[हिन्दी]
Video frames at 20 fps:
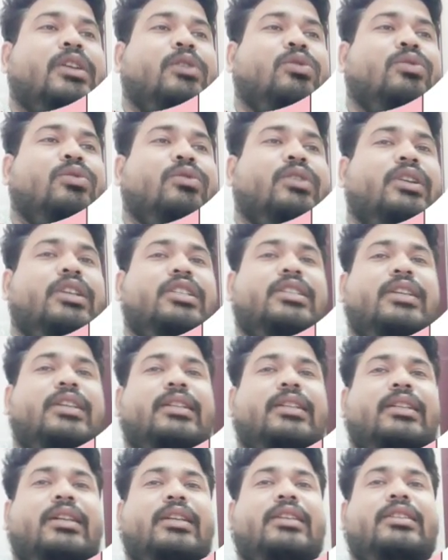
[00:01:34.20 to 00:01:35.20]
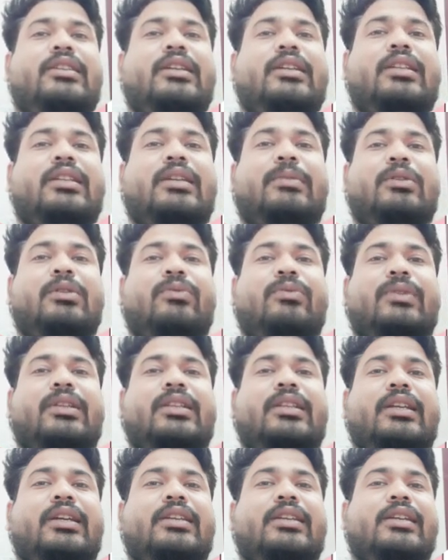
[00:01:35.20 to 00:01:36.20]
देखो इसके अंदर इसके अंदर अपन को
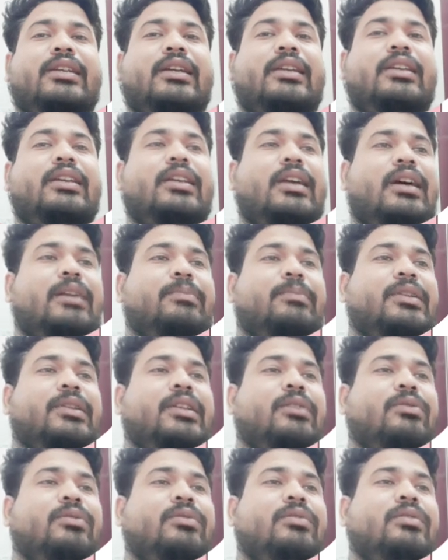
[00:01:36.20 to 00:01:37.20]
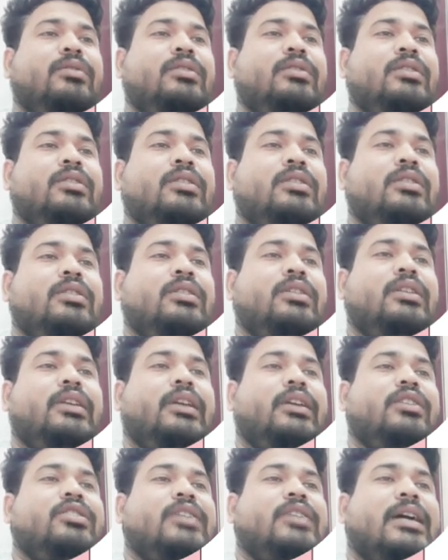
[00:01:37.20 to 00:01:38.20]
वृद्धि देखी जाएगी यहाँ पर देखो
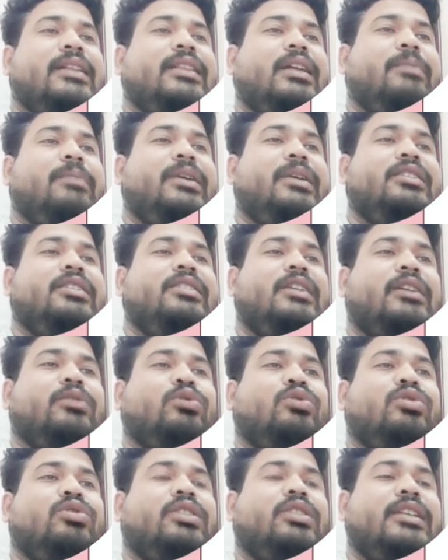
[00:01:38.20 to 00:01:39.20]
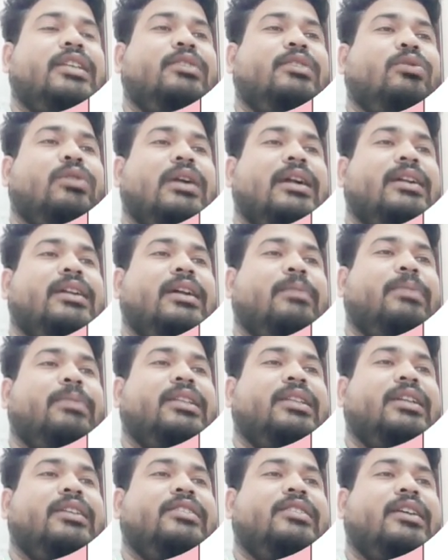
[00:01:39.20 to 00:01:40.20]
ये सात लाख बयासी हज़ार दो सौ सितासी और आठ
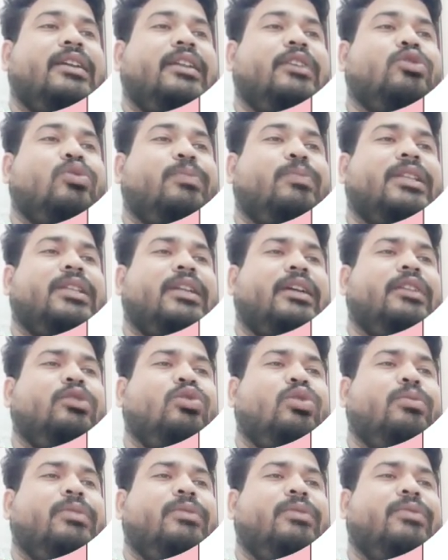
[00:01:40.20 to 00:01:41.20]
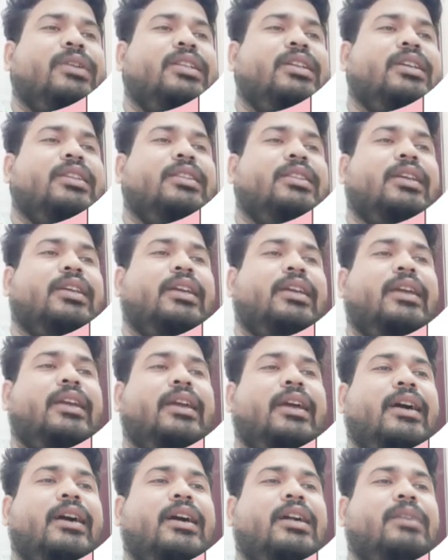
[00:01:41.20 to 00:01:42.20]
लाख पैंतालीस हज़ार एक सौ पंद्रह इन दोनों में वृद्धि कितनी है
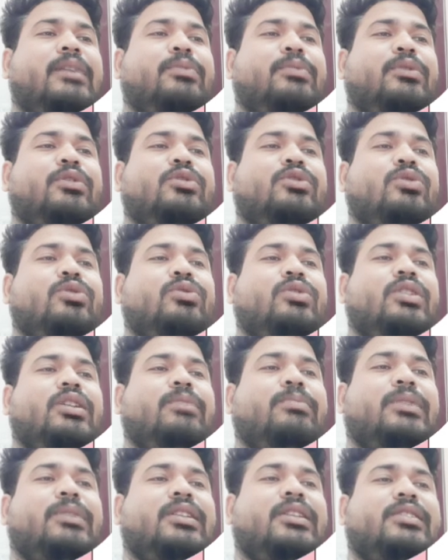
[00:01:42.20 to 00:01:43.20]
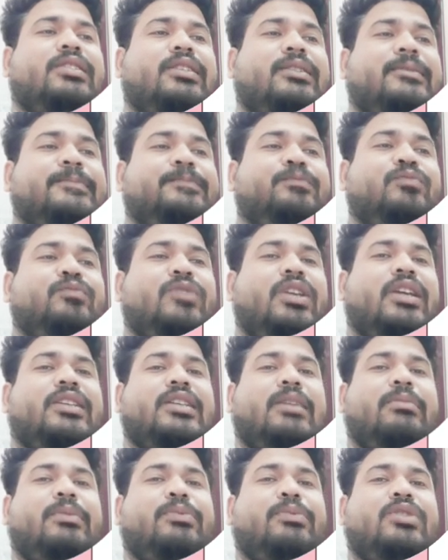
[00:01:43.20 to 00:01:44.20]
ये है आठ पॉइंट जीरो तीन प्रतिशत
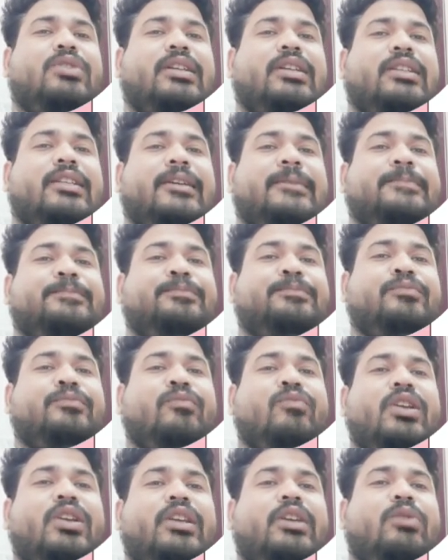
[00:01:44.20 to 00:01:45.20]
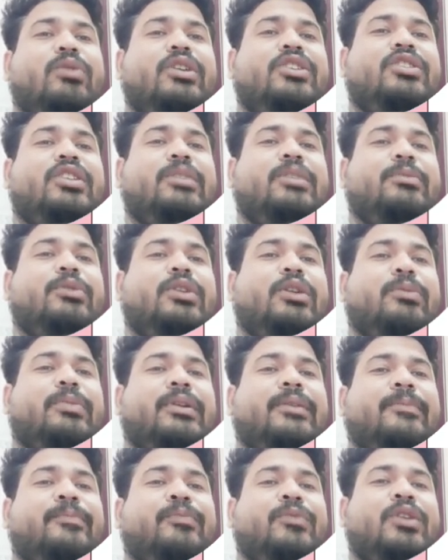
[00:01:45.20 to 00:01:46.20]
ये एग्जाम में पूछा जाता है ये होगी स्थिर
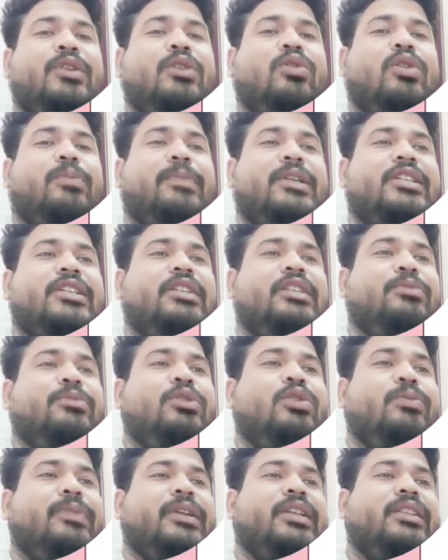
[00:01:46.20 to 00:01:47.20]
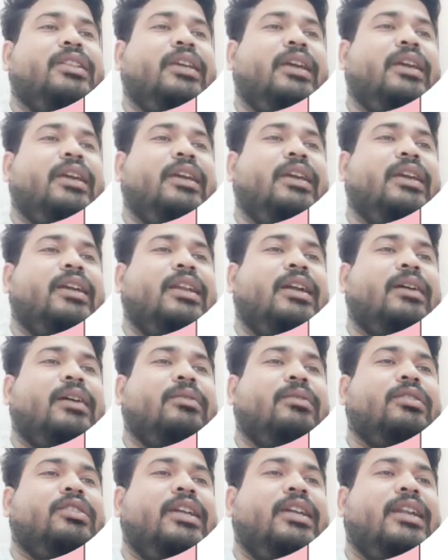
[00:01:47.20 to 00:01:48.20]
मूल्यों पर और प्रचलित मूल्यों पर कितनी है एक
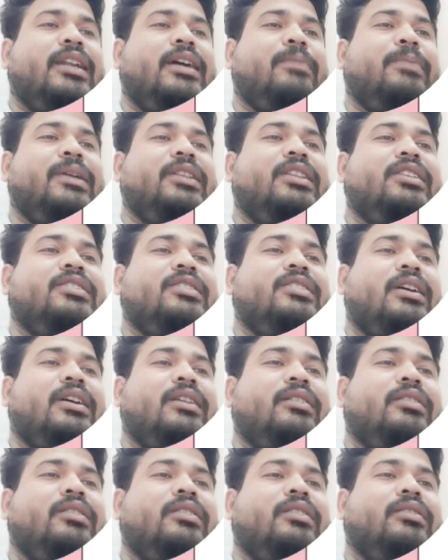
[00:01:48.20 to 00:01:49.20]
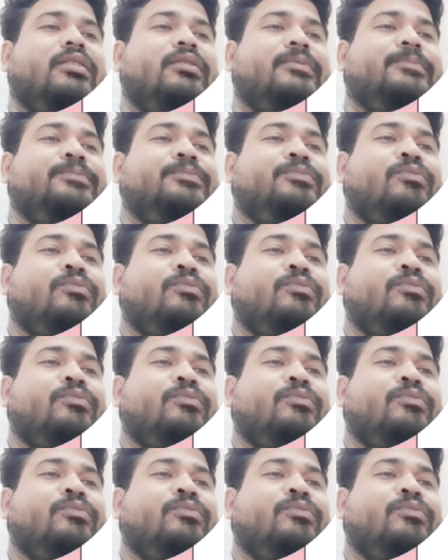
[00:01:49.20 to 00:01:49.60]
लाख तेरह लाख पैंतीस हज़ार